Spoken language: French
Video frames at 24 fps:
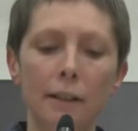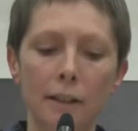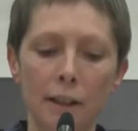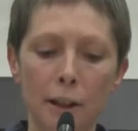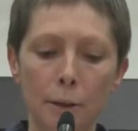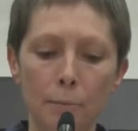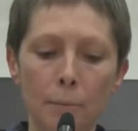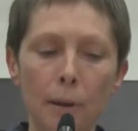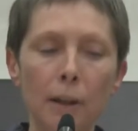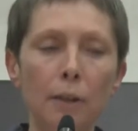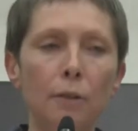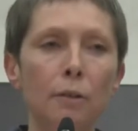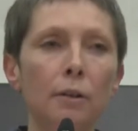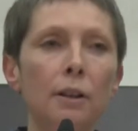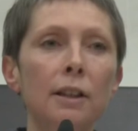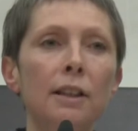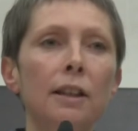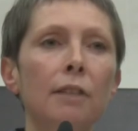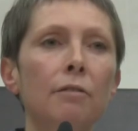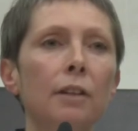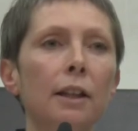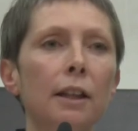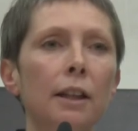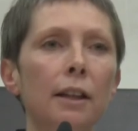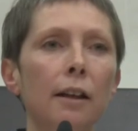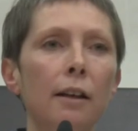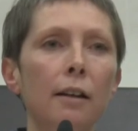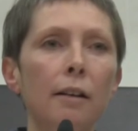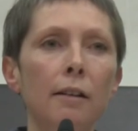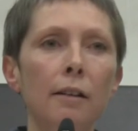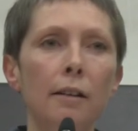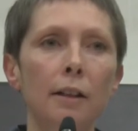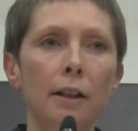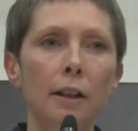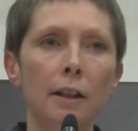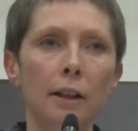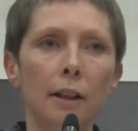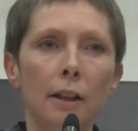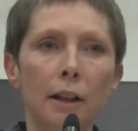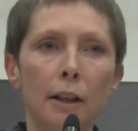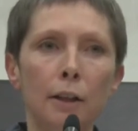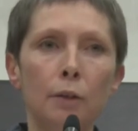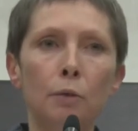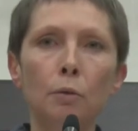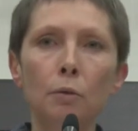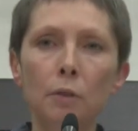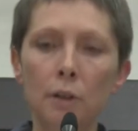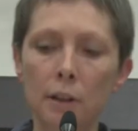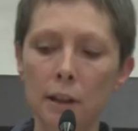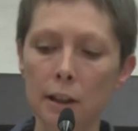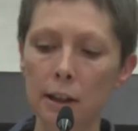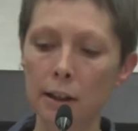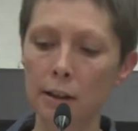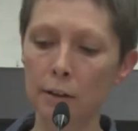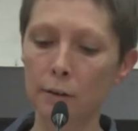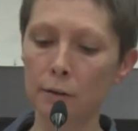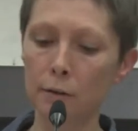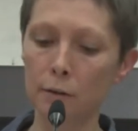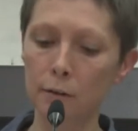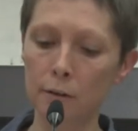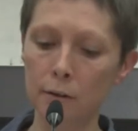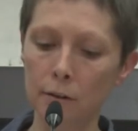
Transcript: n'est-ce pas, que les Africains, dont il,